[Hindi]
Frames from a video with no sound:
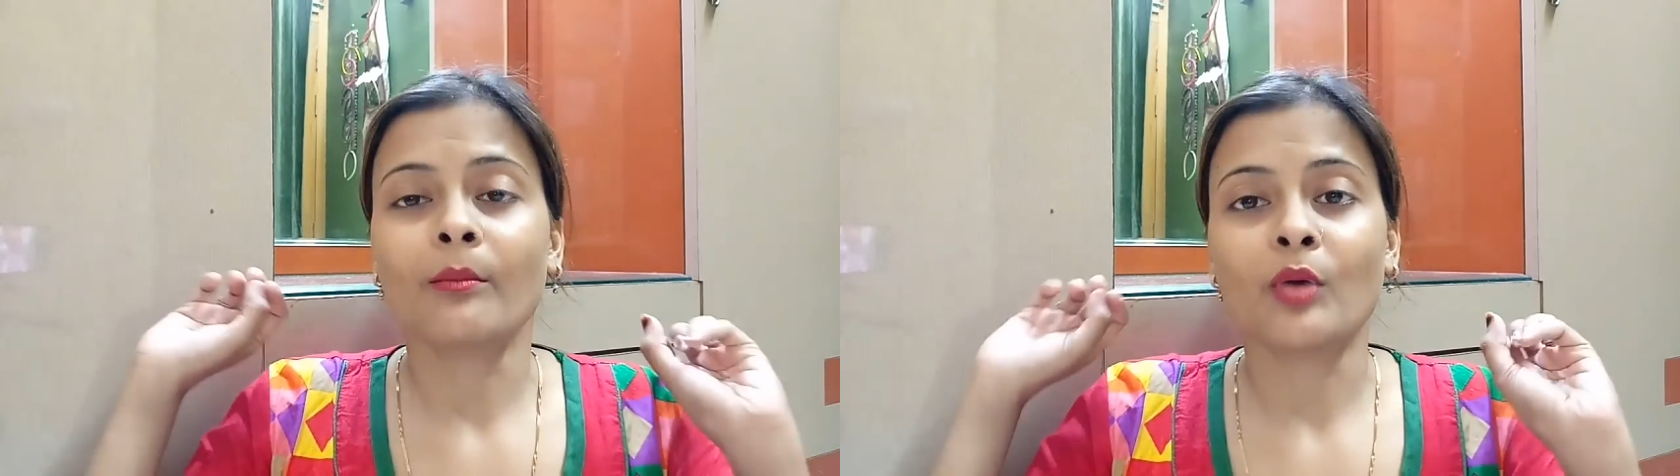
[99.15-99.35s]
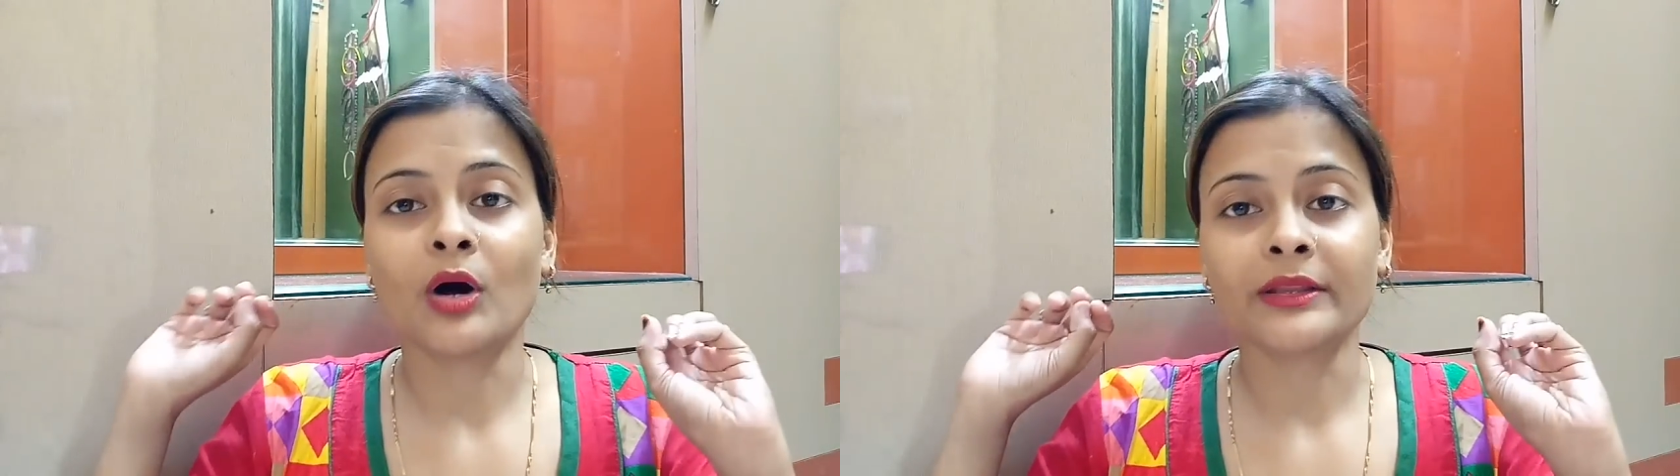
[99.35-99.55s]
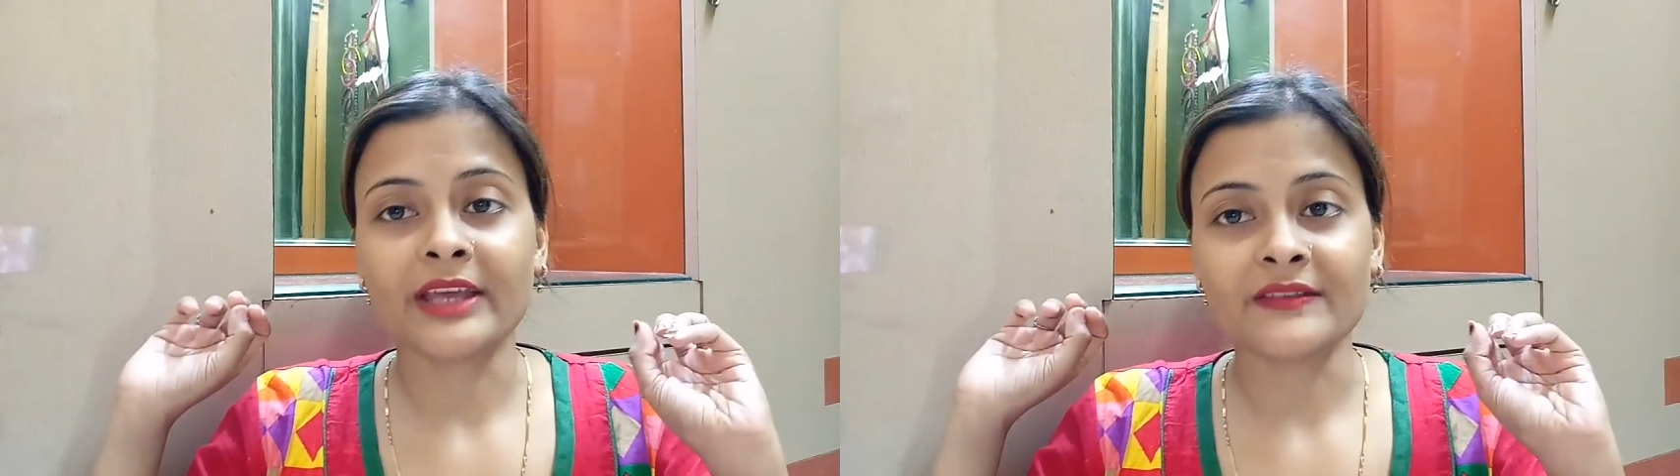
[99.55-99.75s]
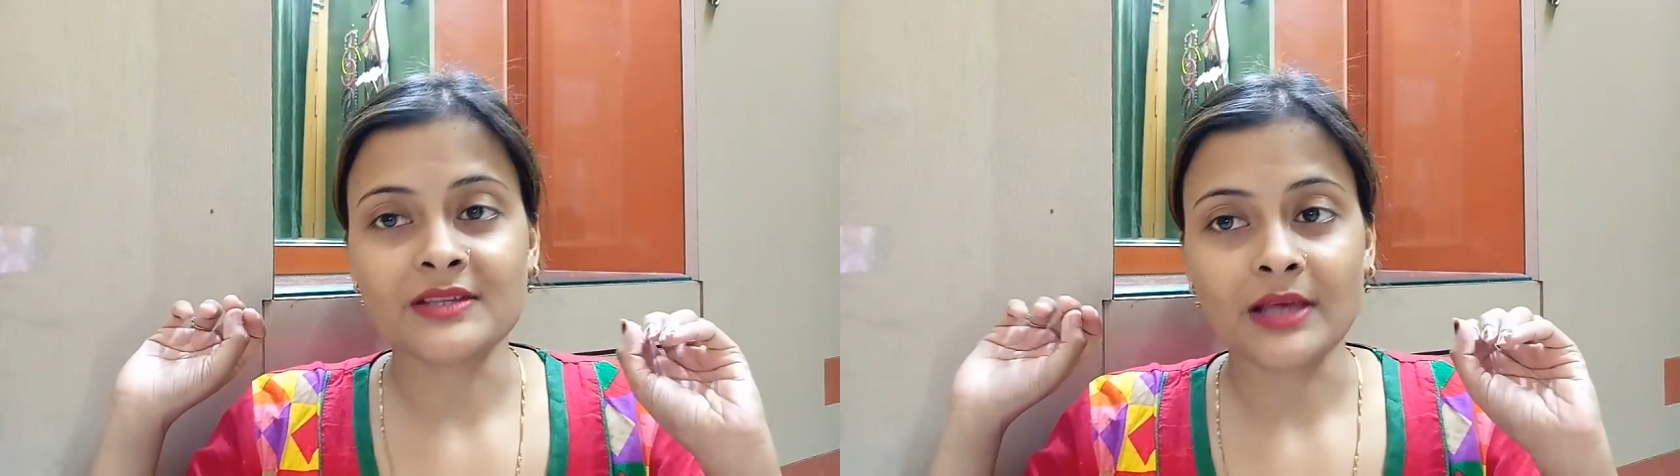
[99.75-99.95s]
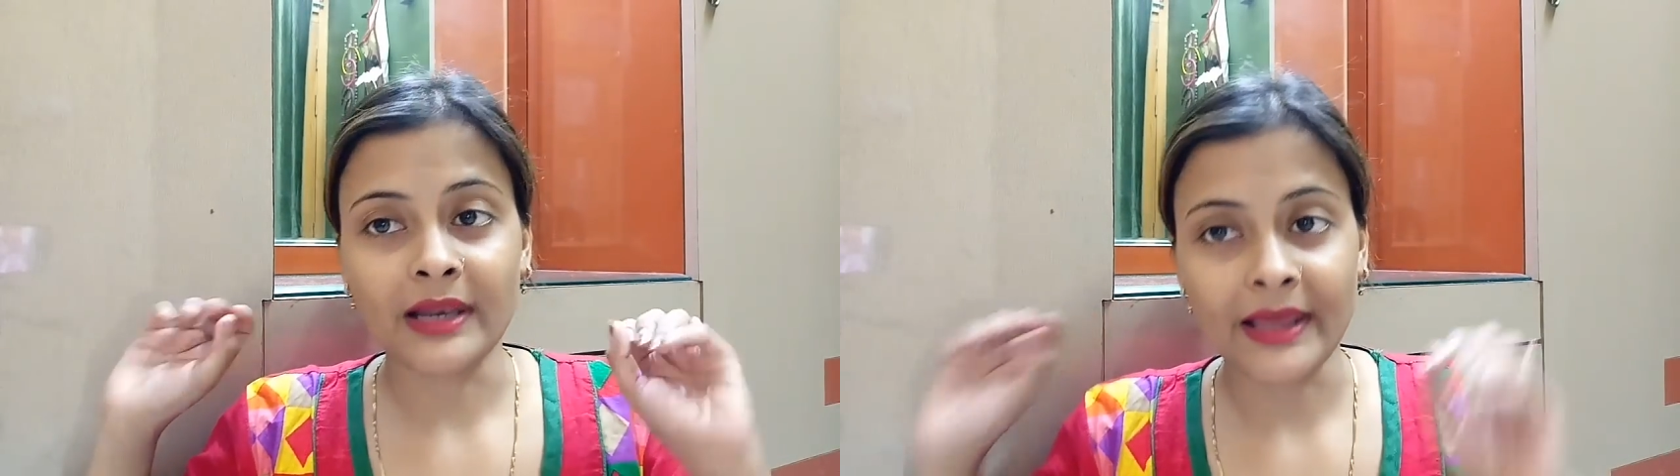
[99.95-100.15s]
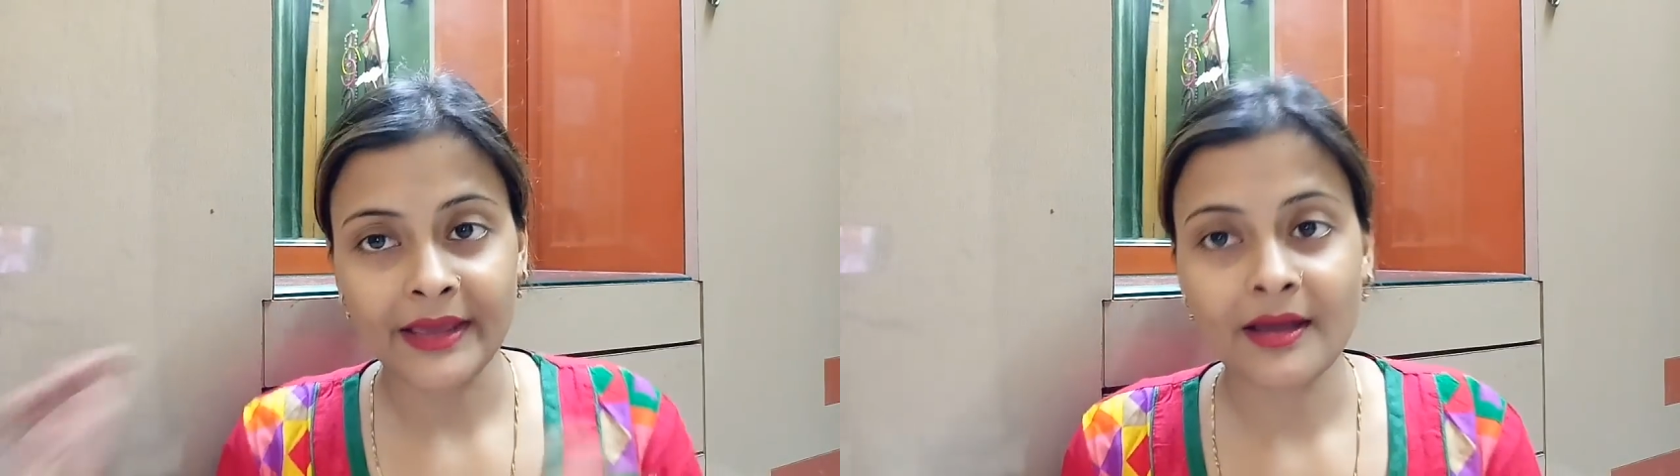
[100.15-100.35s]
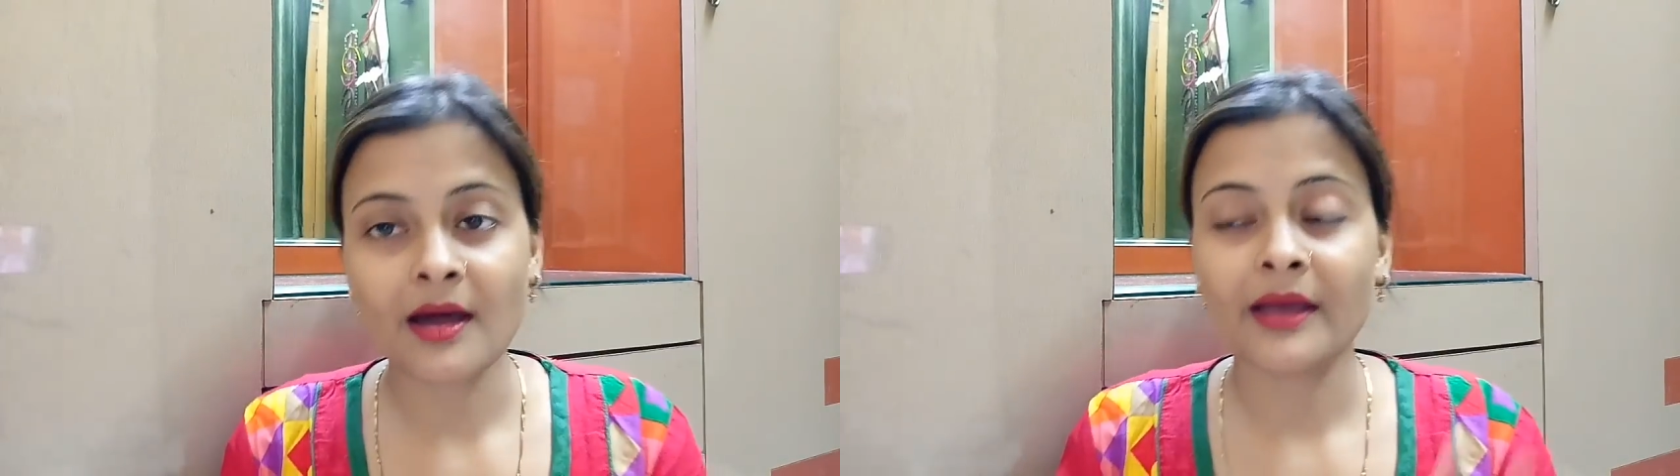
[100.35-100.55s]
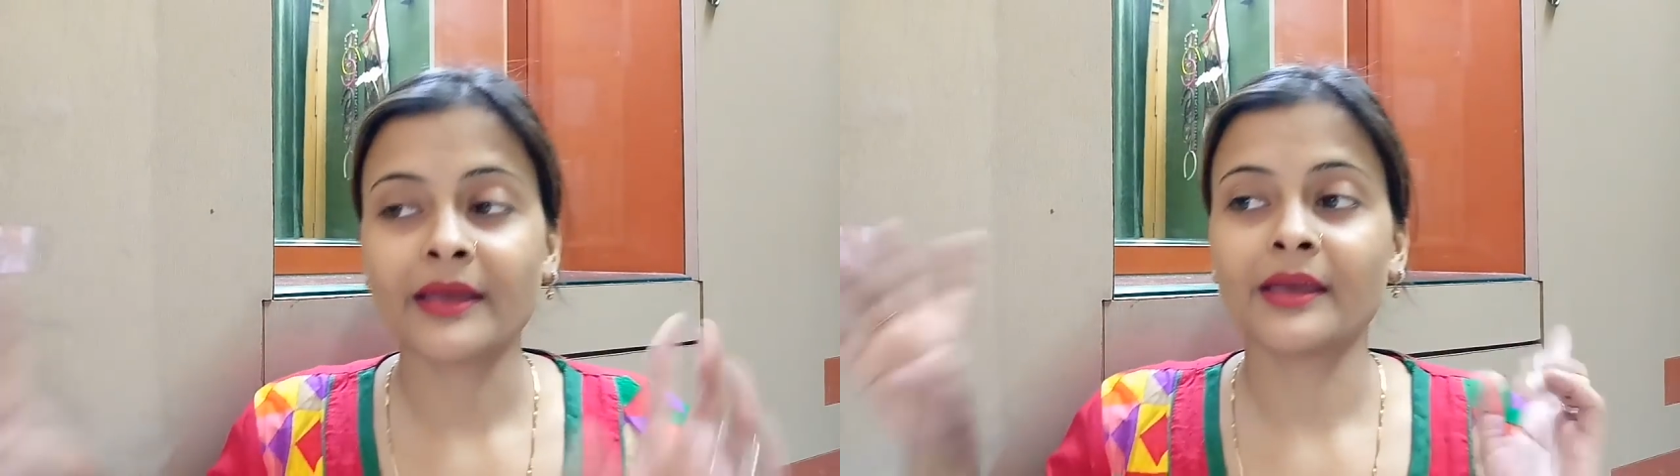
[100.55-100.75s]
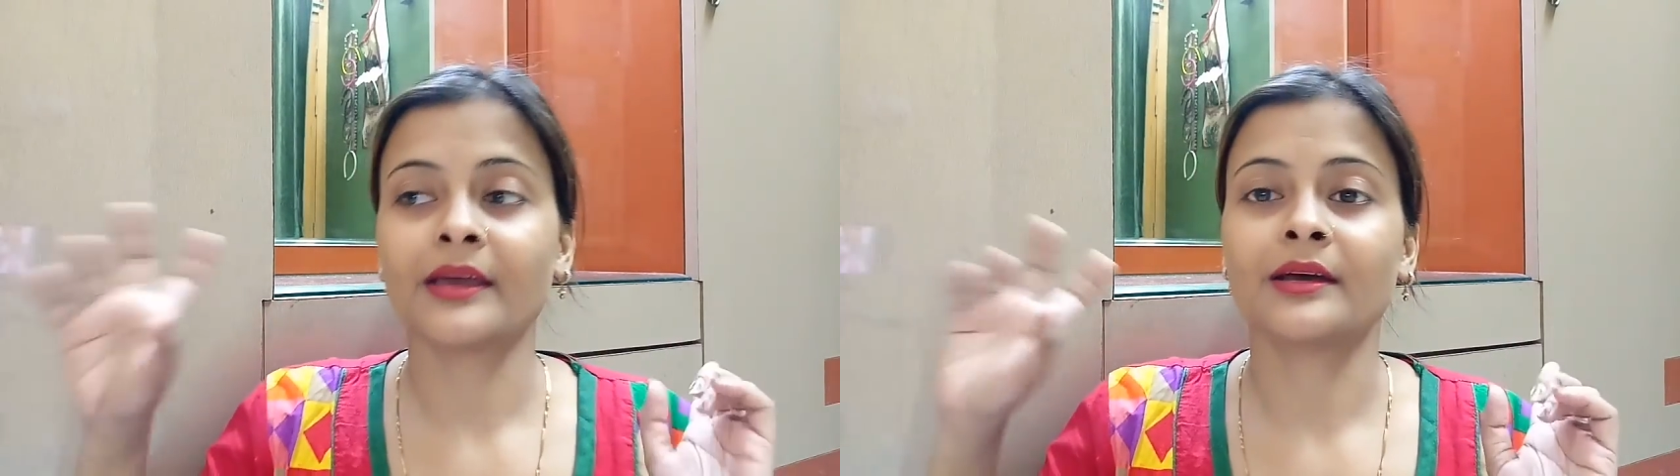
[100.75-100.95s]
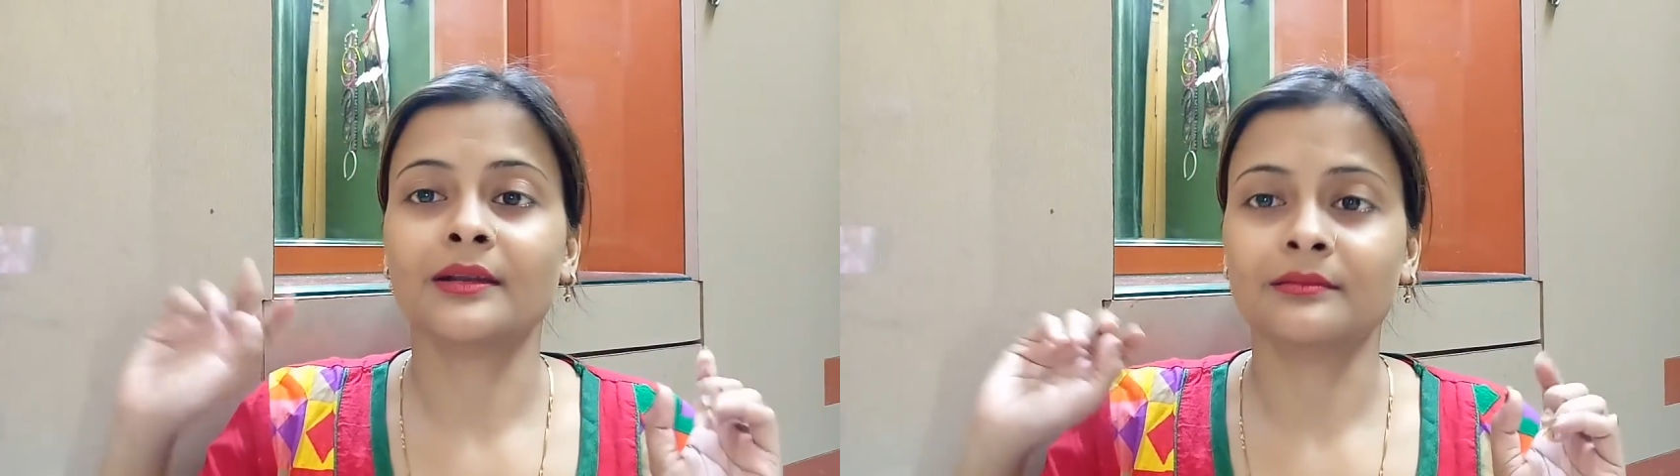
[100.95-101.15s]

बहुत हैवी सा लहंगा है